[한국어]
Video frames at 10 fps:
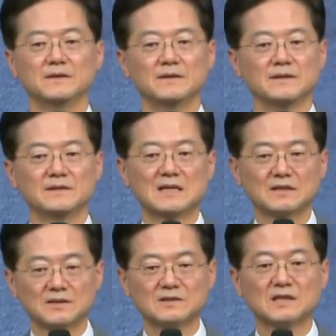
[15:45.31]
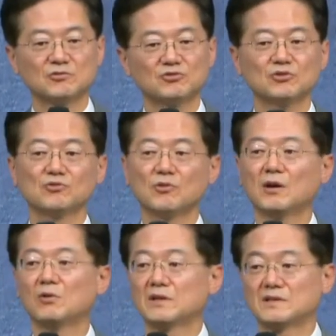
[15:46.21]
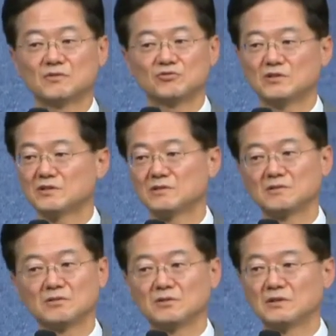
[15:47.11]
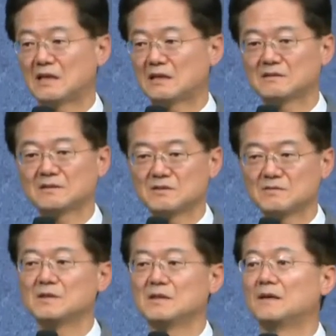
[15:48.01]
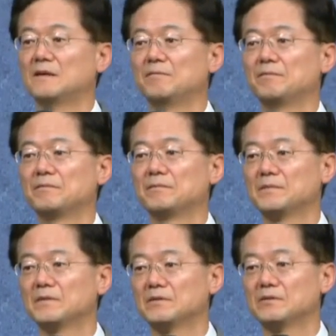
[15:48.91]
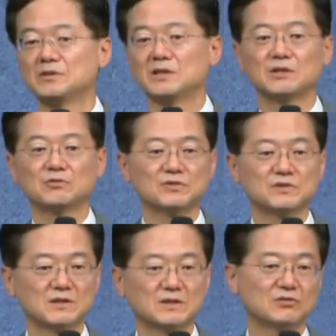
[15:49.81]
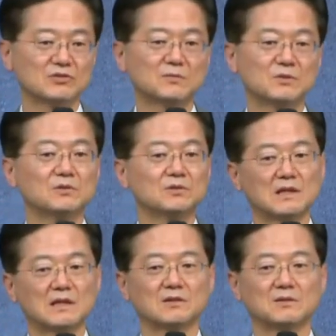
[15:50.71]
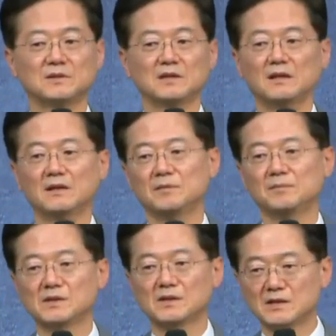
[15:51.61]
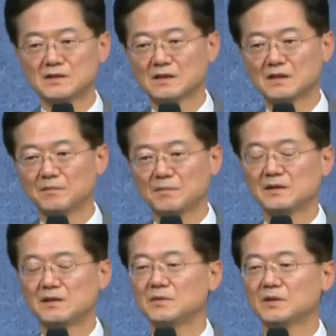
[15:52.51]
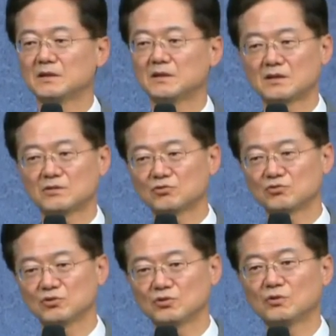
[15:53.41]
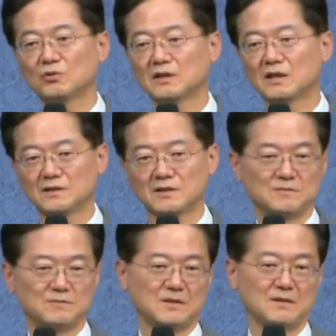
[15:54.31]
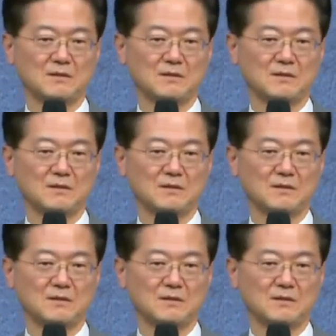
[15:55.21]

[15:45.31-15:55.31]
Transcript: 예, 작년 사순절과 올해 사순절은 또 다를 것입니다. 우리에게 주어지는 기도 제목은 또 다를 겁니다. 빌 게이츠가 판데미가 다른 종류로 또 온다 그랬습니다.